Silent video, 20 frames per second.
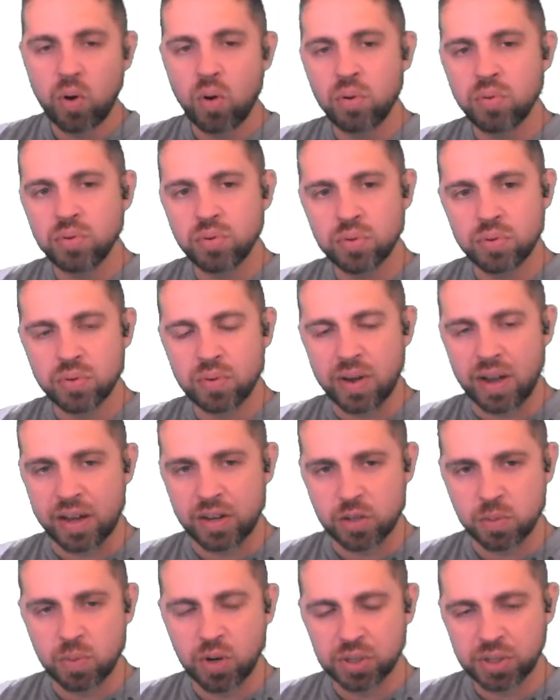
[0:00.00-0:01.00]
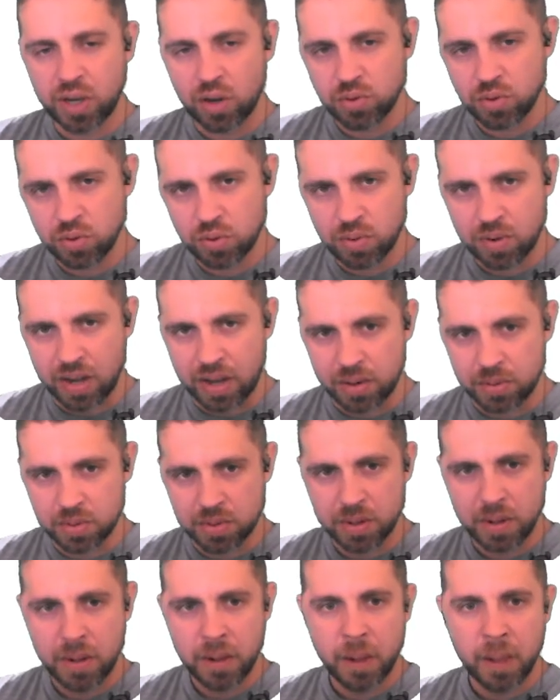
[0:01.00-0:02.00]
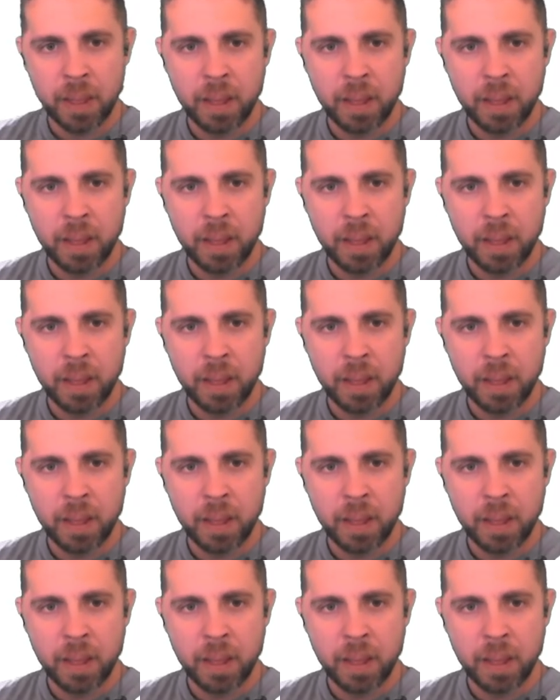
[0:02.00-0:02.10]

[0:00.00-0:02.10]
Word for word: com os usuários, mostrar os usuários.